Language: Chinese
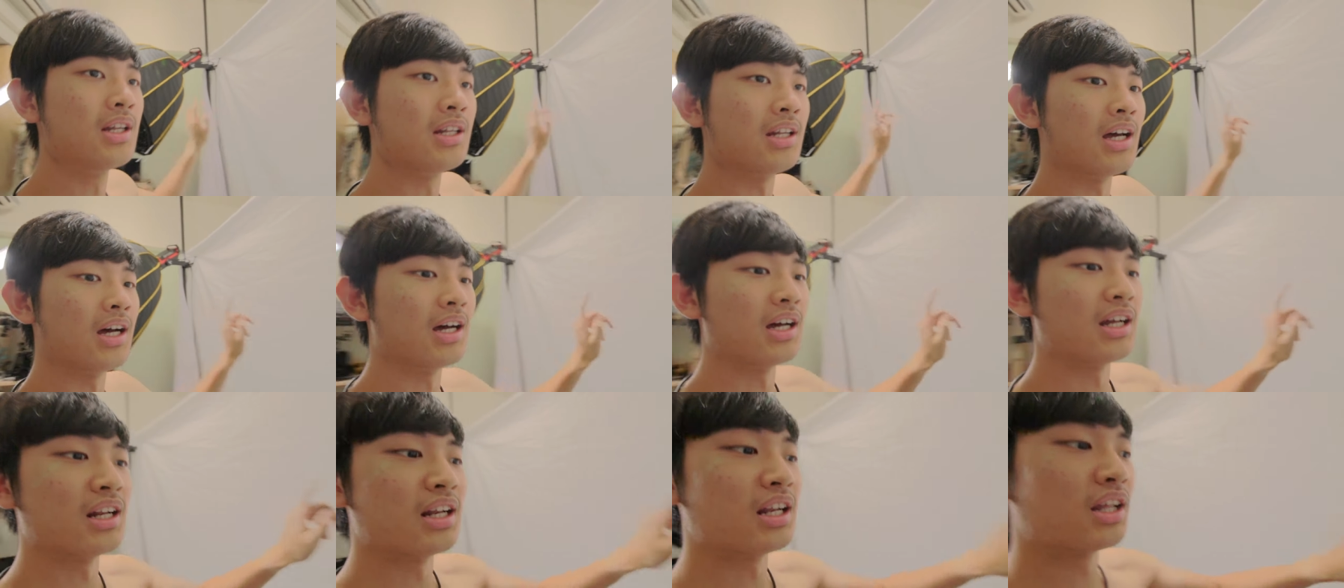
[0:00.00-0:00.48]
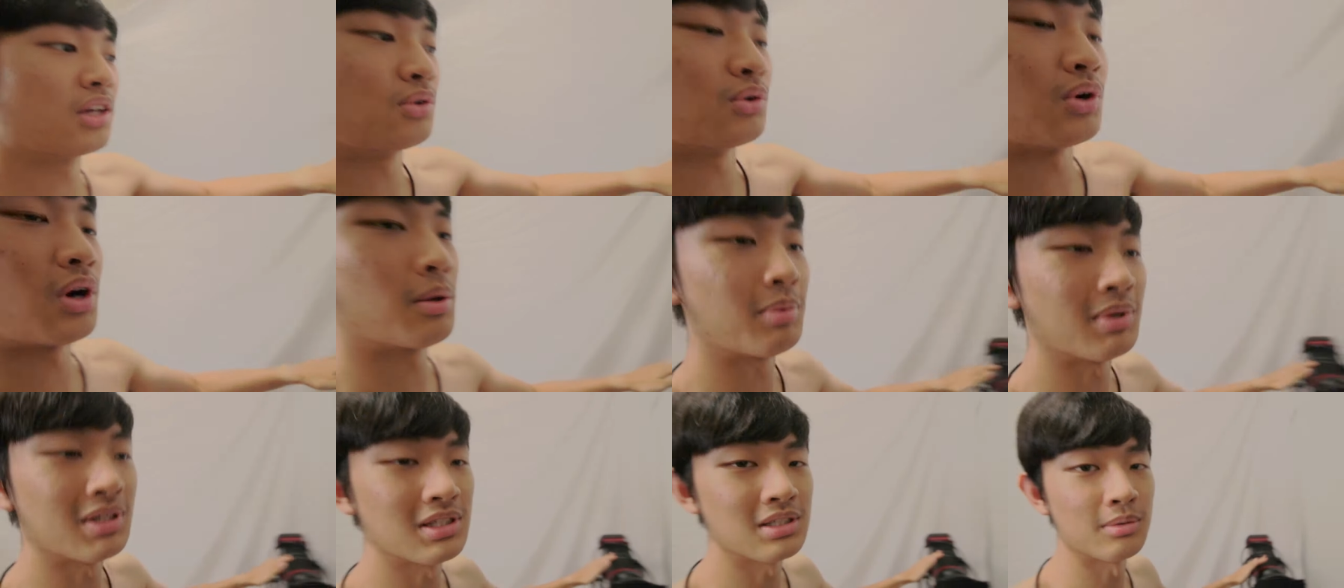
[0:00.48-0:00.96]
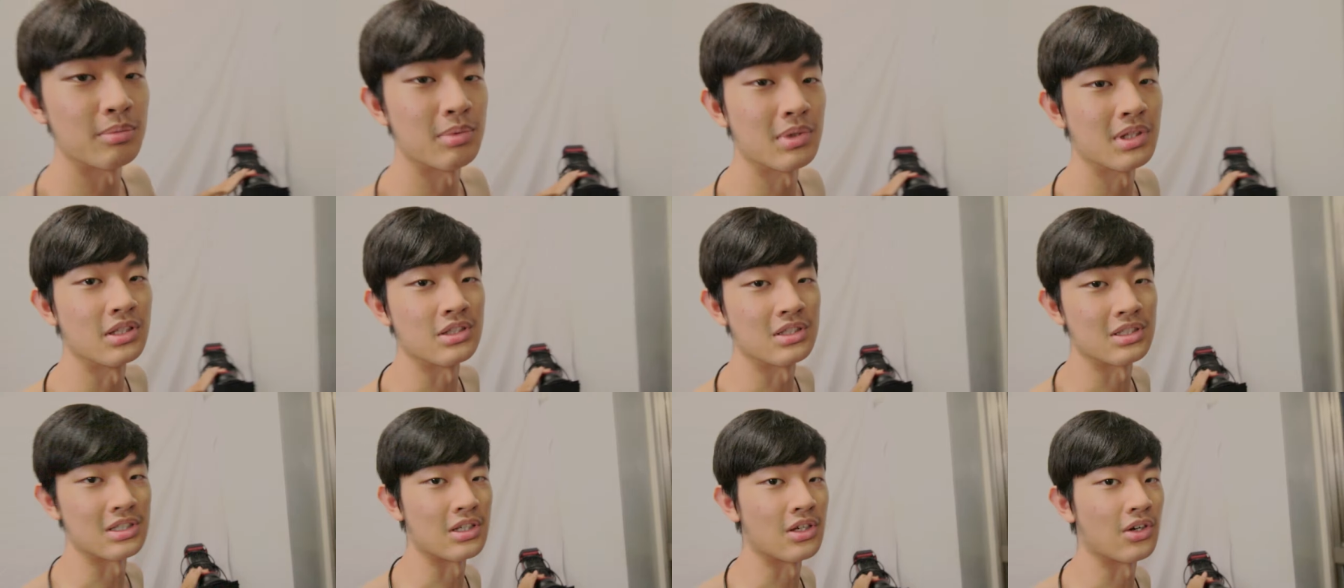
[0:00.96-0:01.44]
那另外一边这边
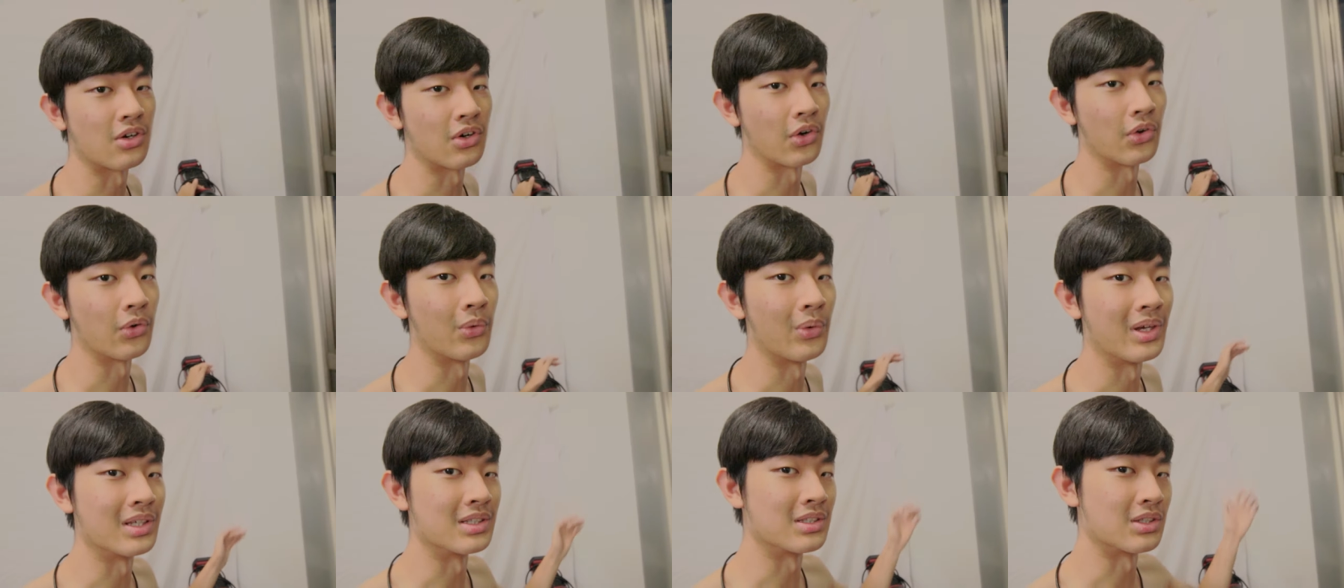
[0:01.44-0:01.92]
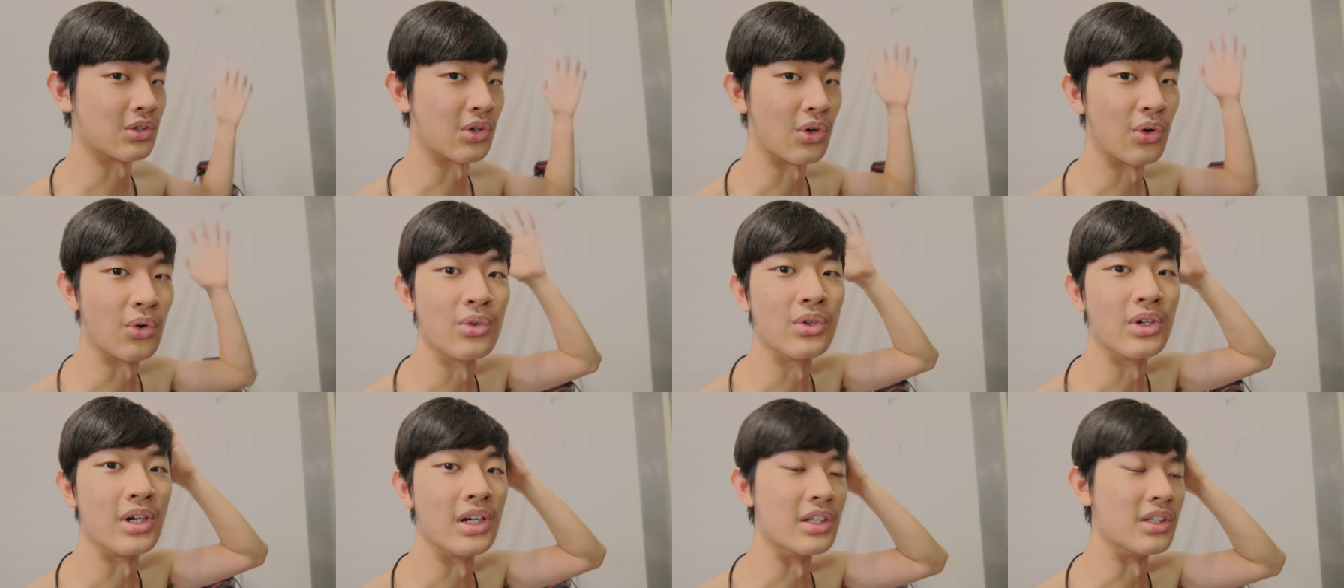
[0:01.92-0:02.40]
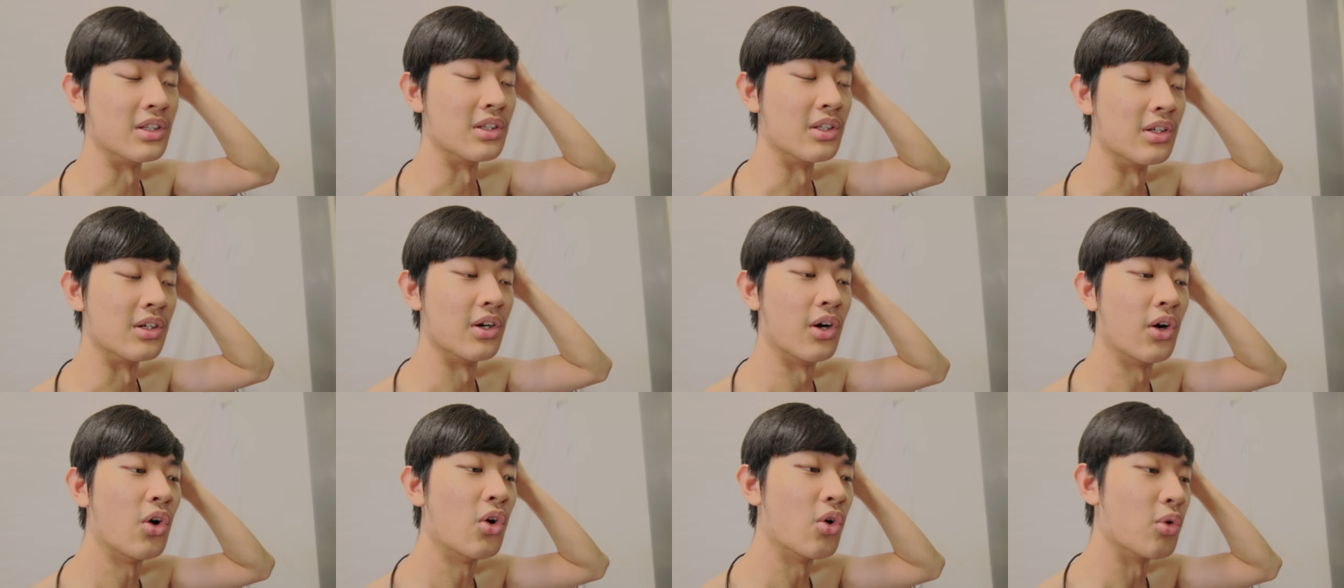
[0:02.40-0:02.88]
的 C R L S 勾人
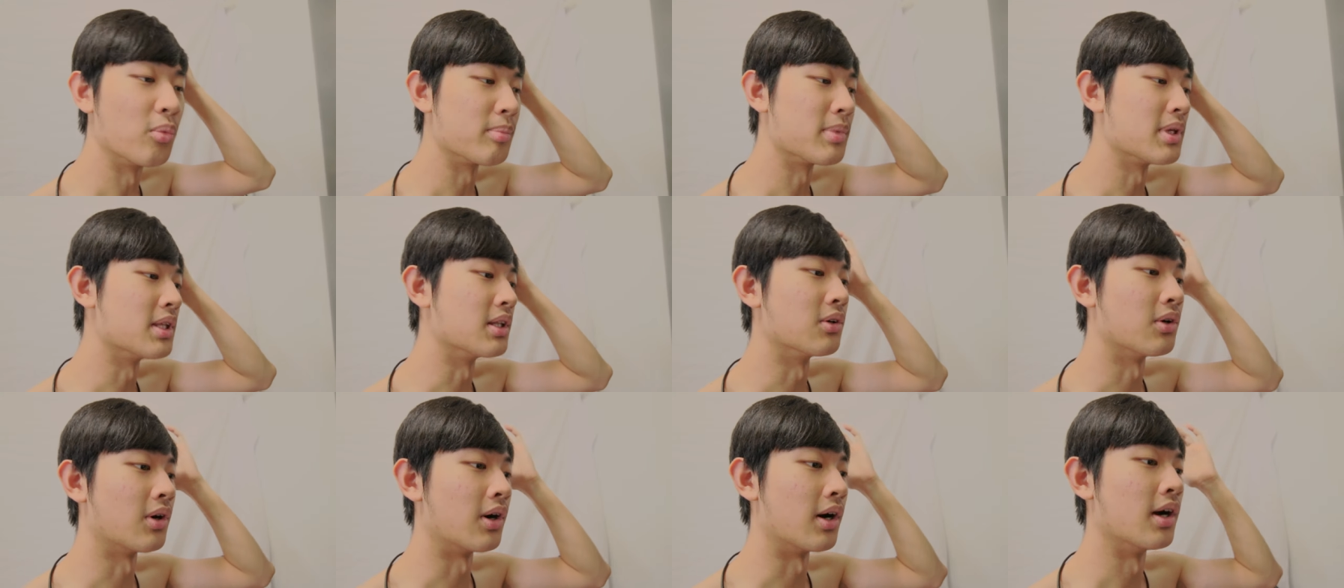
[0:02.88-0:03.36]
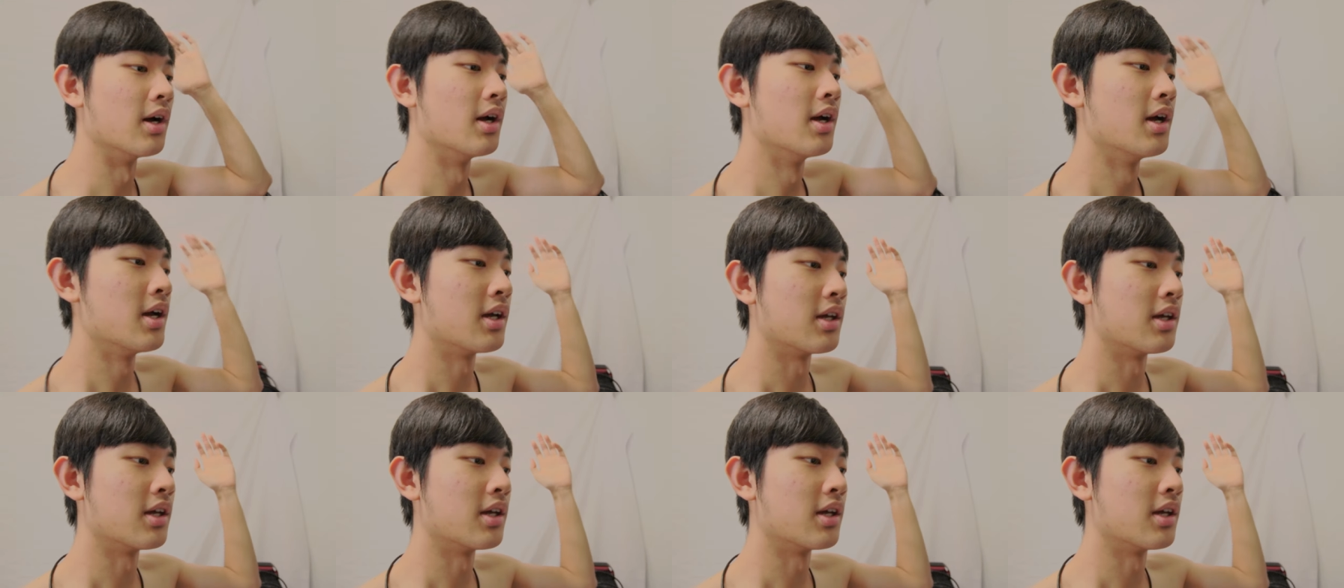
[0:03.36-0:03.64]
的后面的话。